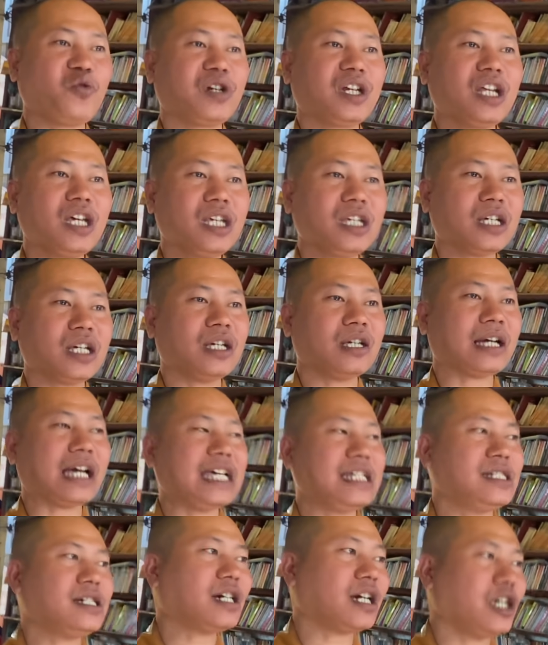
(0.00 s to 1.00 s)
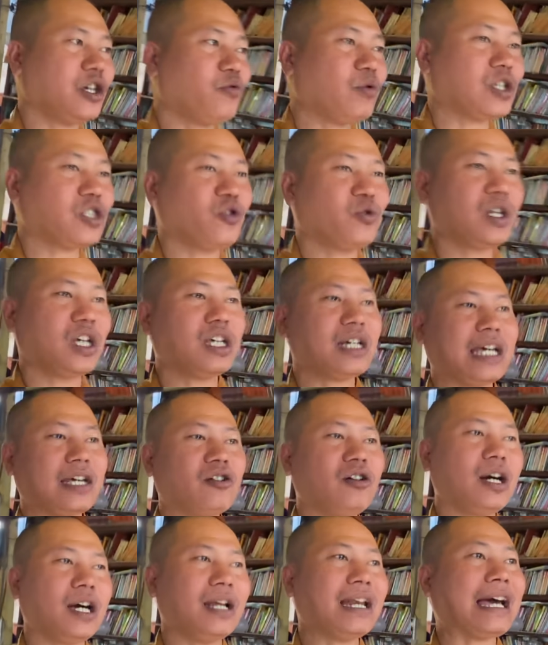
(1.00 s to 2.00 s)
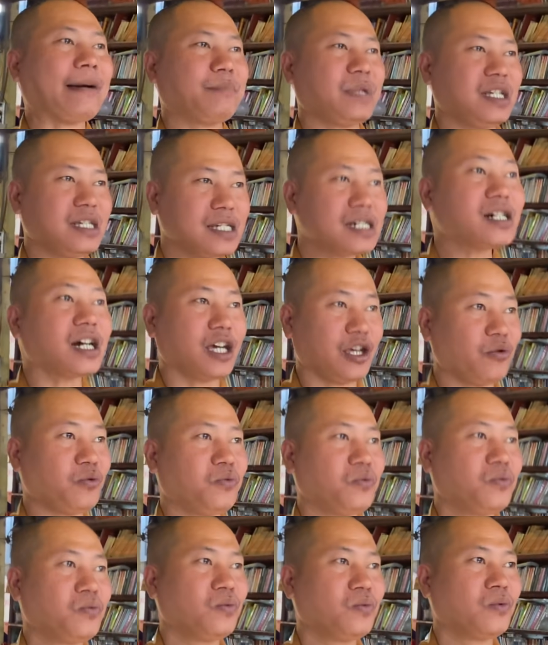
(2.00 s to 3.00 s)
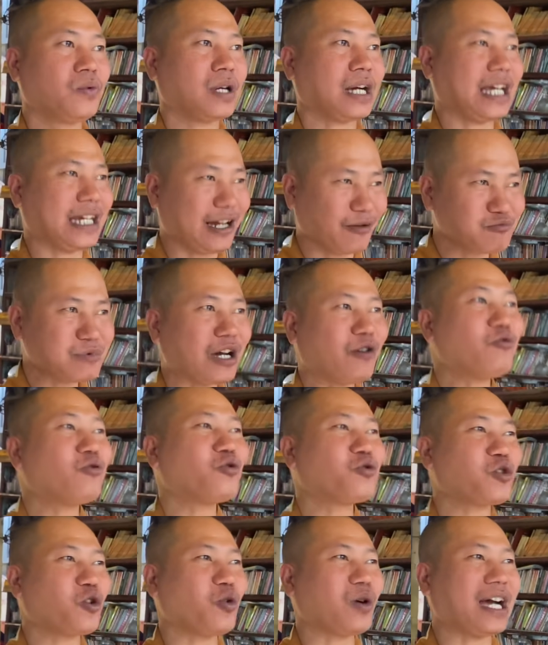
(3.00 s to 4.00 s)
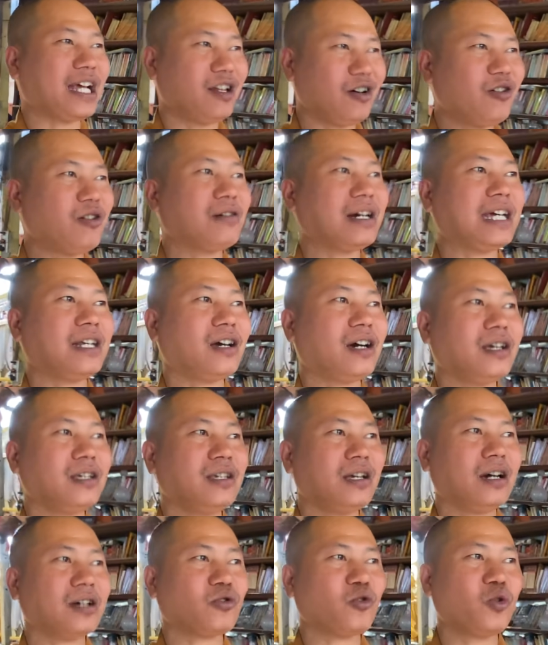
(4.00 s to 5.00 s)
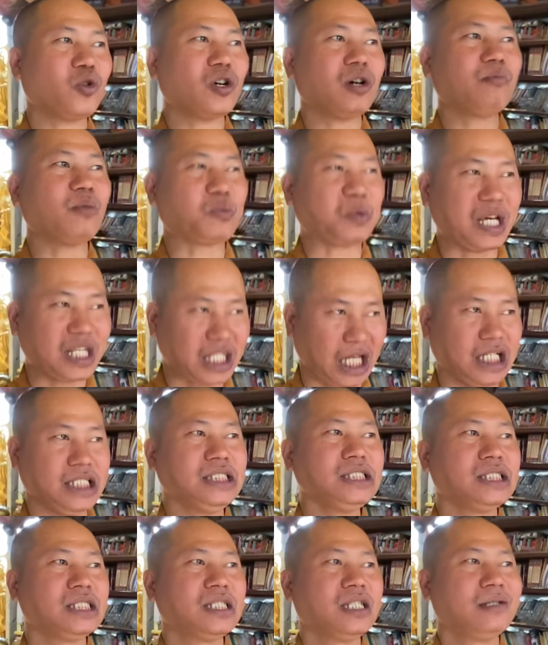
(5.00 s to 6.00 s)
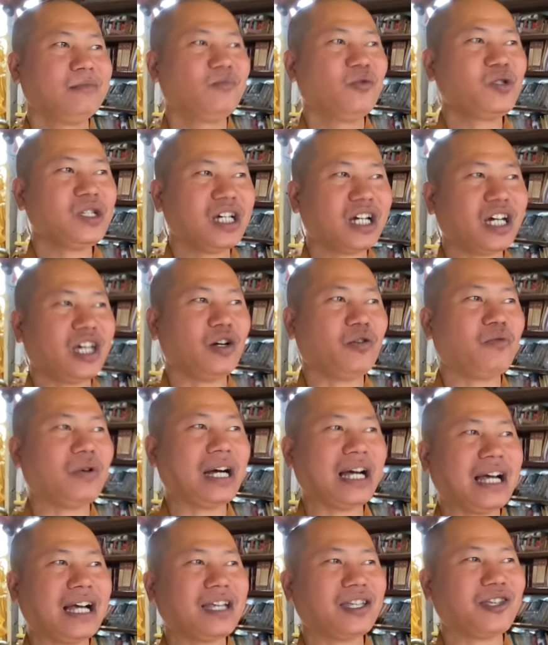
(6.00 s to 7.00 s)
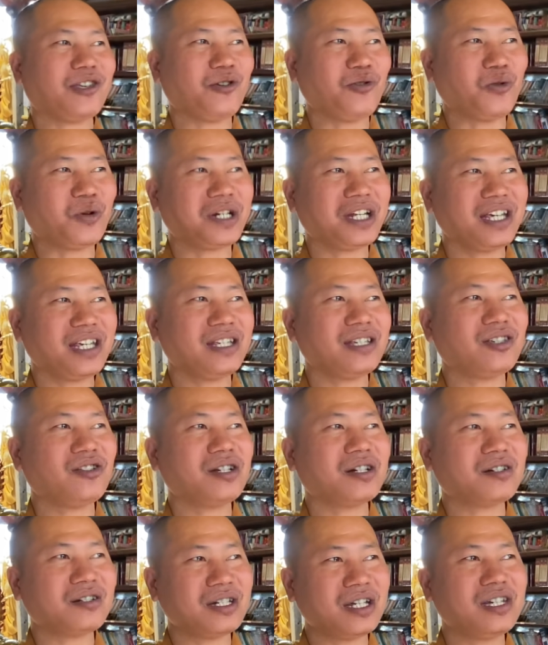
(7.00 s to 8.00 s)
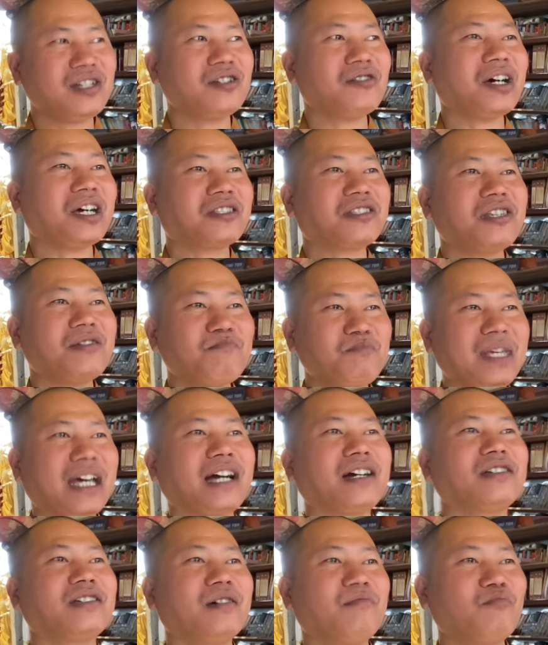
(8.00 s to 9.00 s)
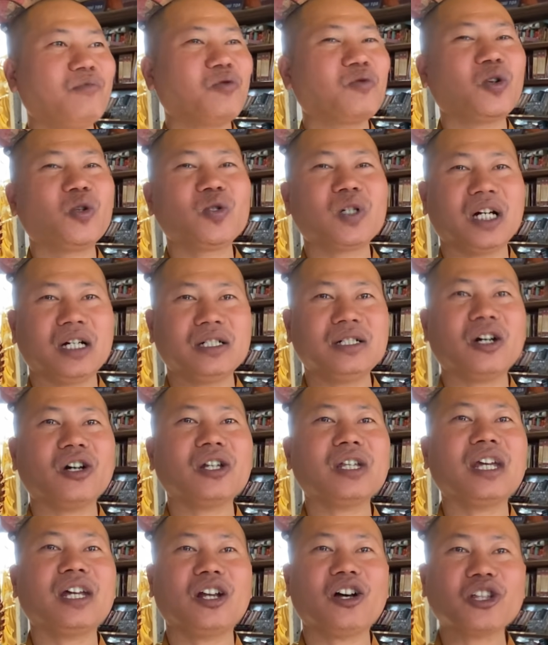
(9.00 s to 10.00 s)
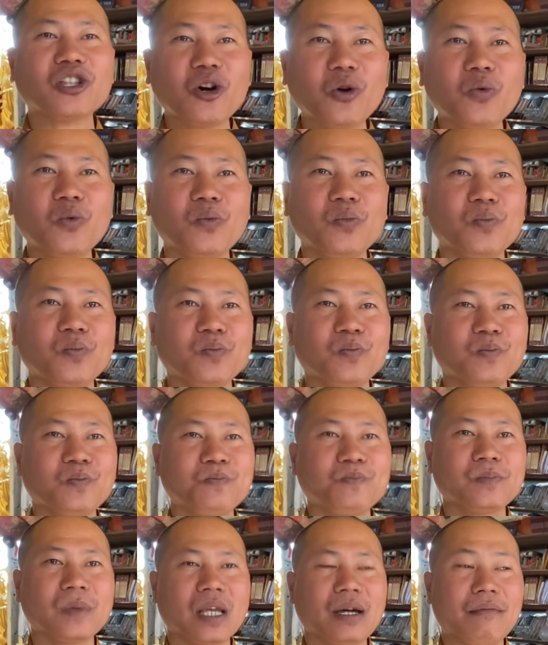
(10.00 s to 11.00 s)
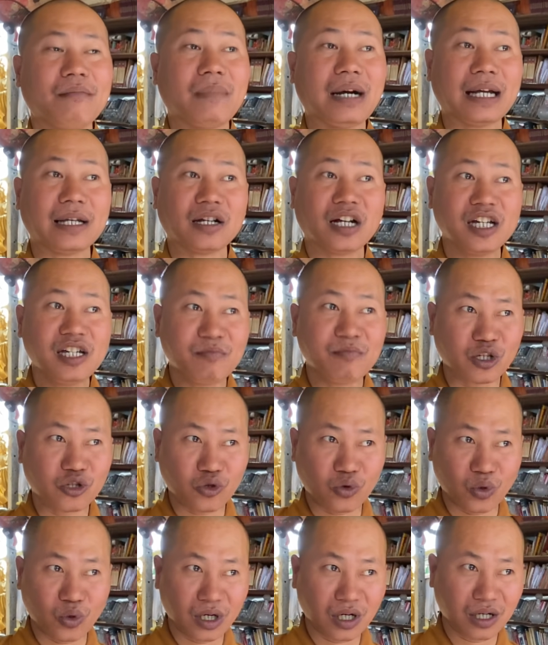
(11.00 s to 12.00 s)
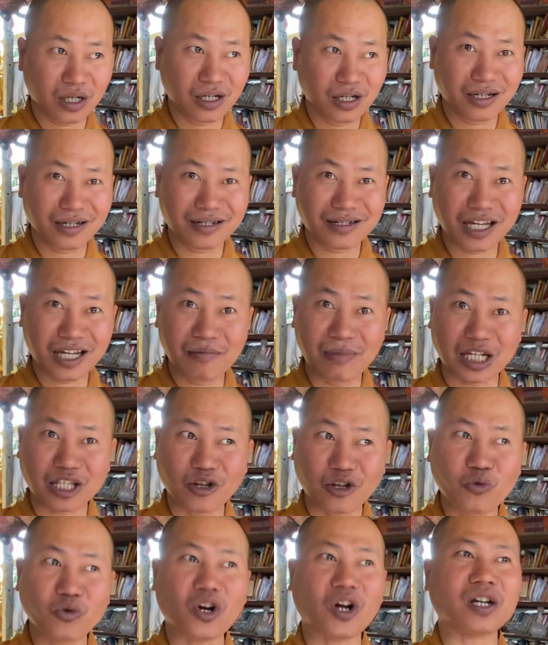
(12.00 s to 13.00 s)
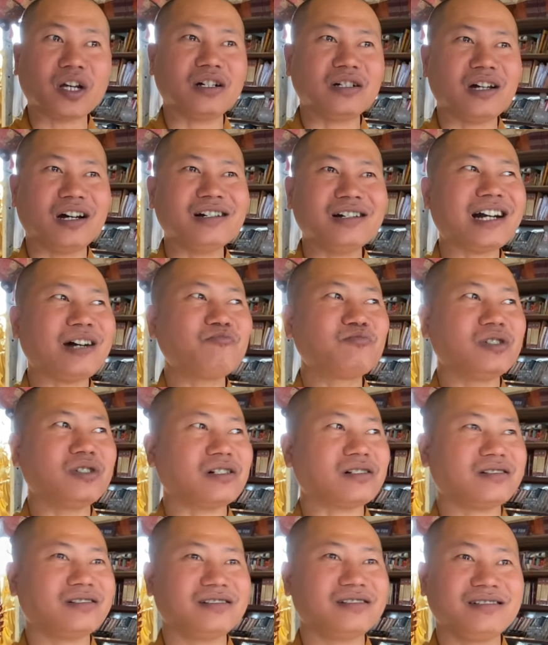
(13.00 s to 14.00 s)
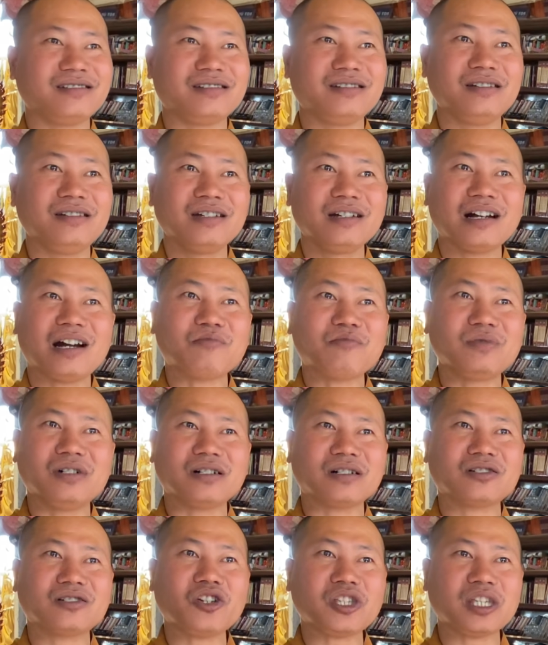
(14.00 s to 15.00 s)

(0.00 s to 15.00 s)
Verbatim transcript: ni thì thầy giới thiệu qua chùa ni, thầy có thể làm giấy giới thiệu, thầy đóng dấu của chùa thầy luôn. Thầy nói giờ tôi có một đệ tử muốn giới thiệu qua chùa ni, với thầy tiếp nhận dùm một cô nữ đó về đó tu. Mà khi mà tu rồi người nữ không được nói